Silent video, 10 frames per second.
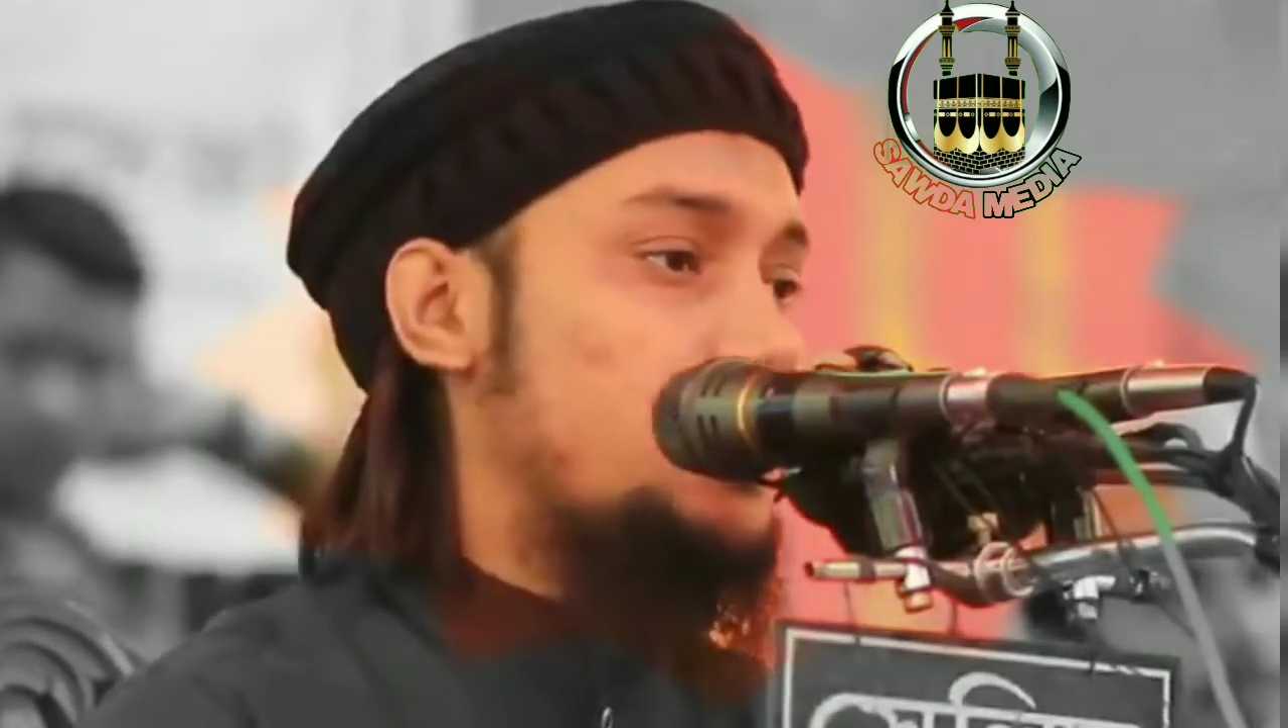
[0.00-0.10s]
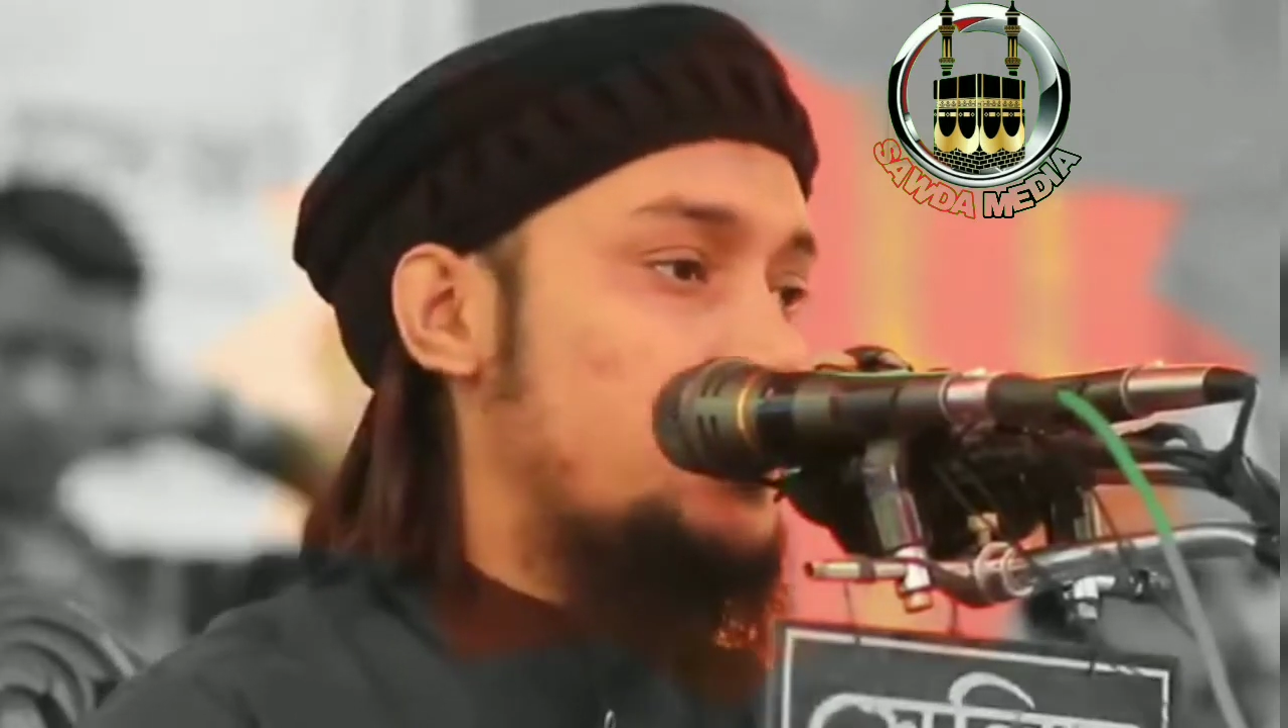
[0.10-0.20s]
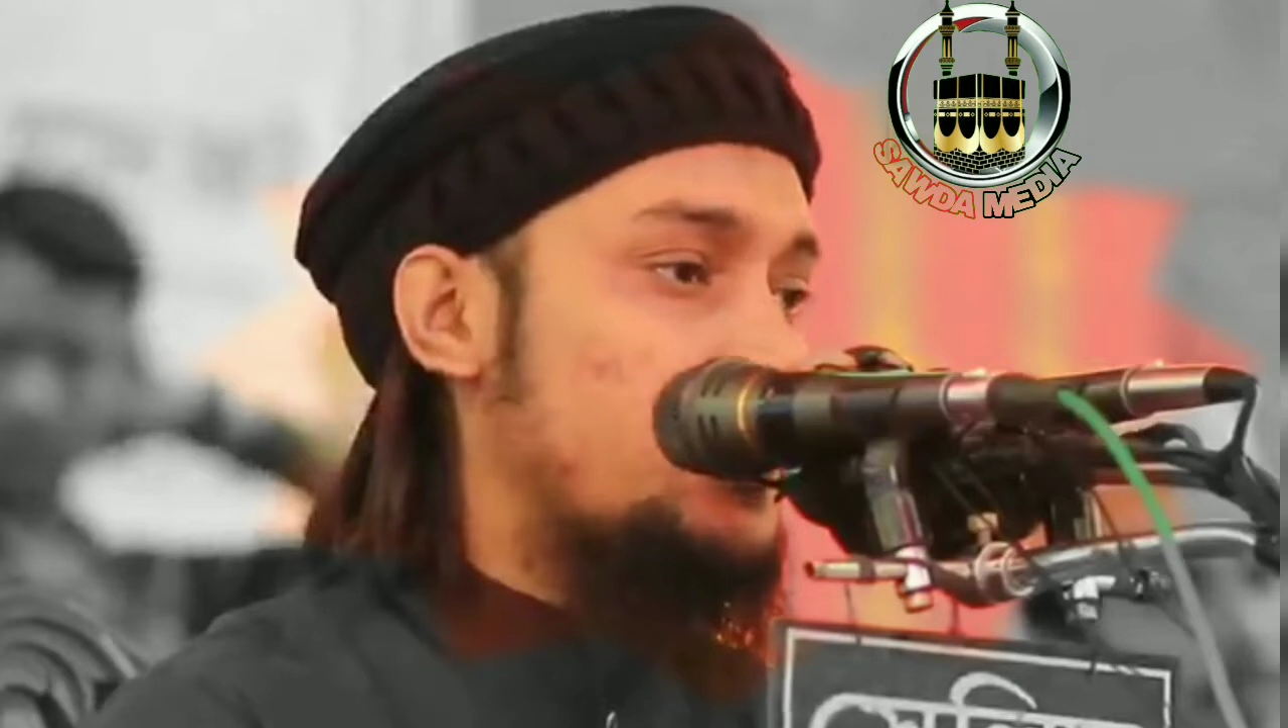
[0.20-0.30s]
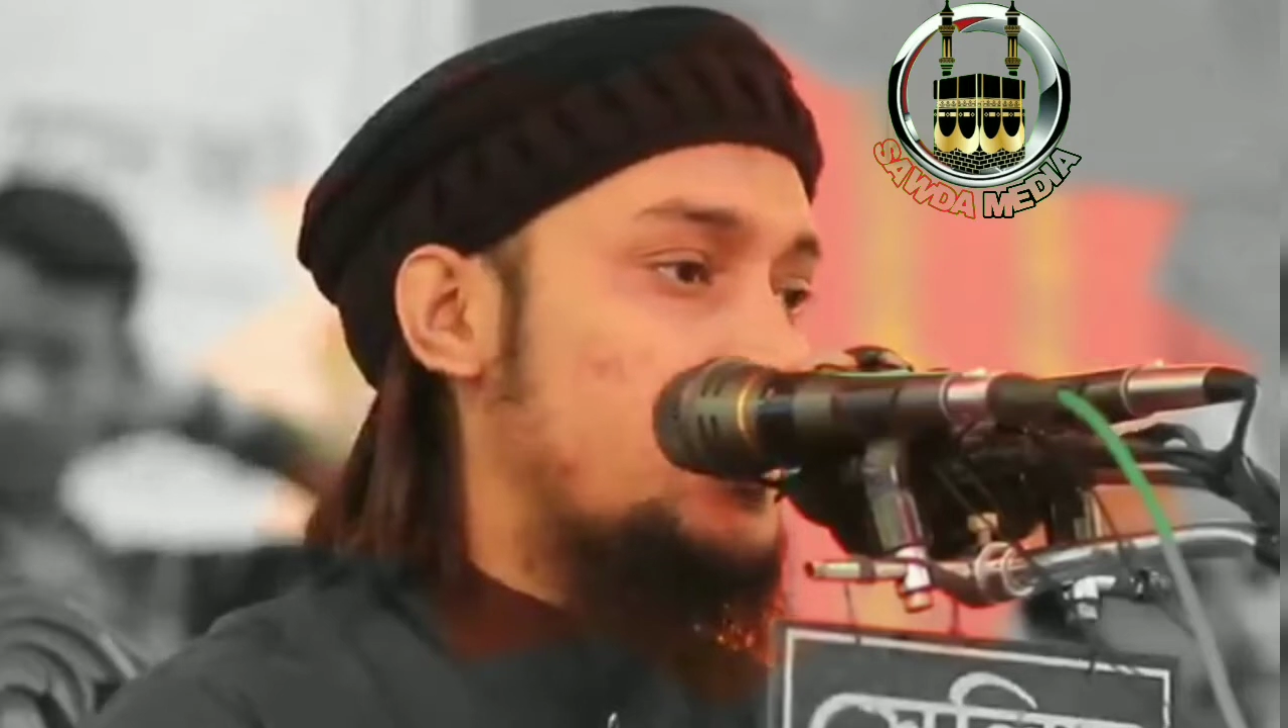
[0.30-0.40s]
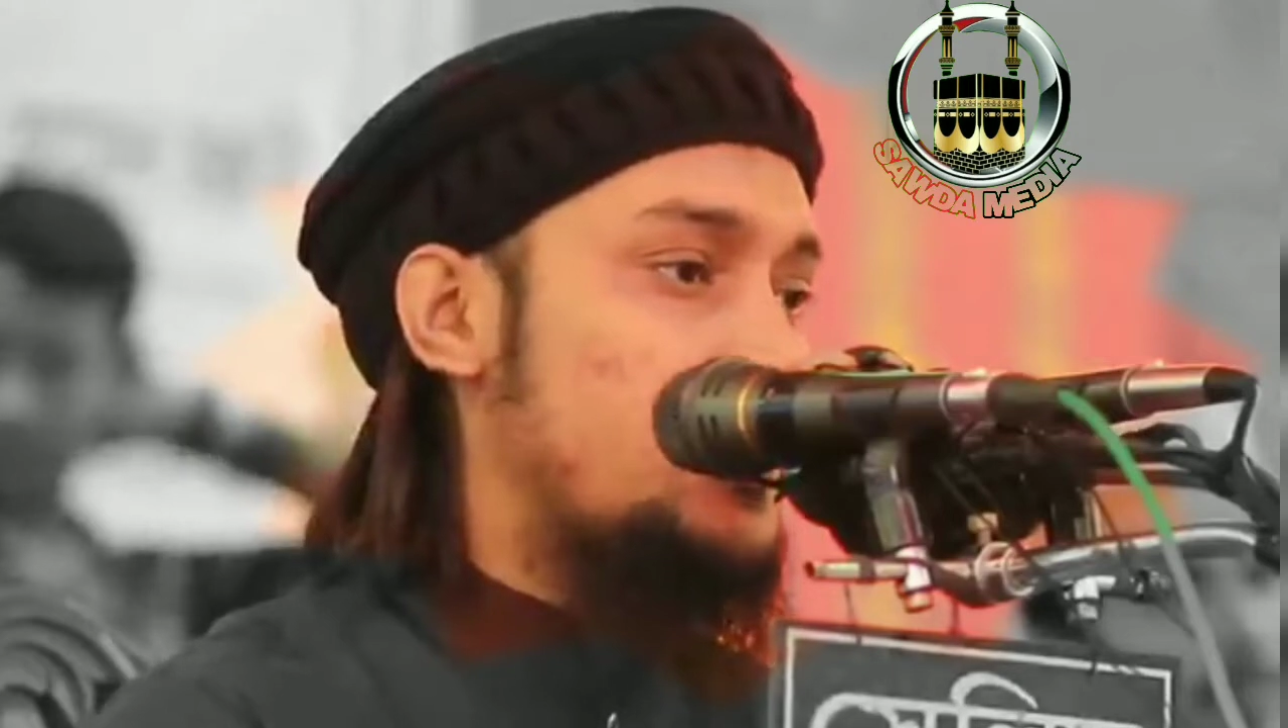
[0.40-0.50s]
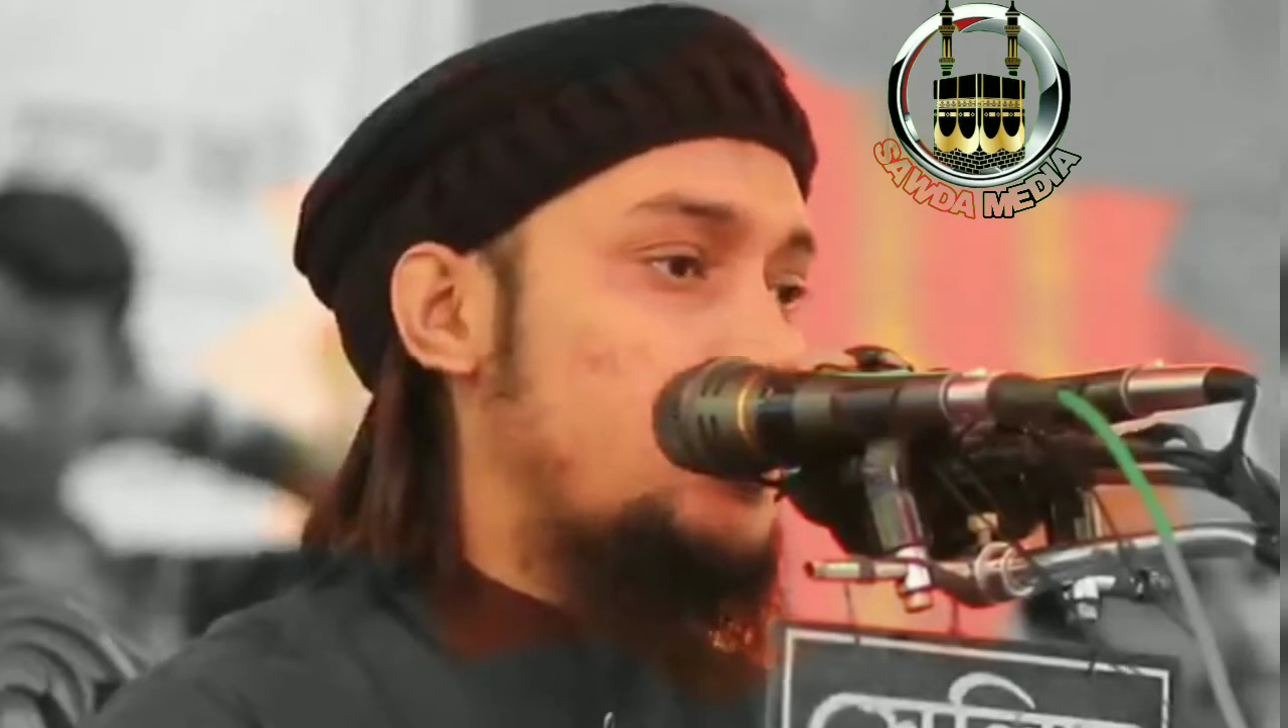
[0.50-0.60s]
অর্থ কি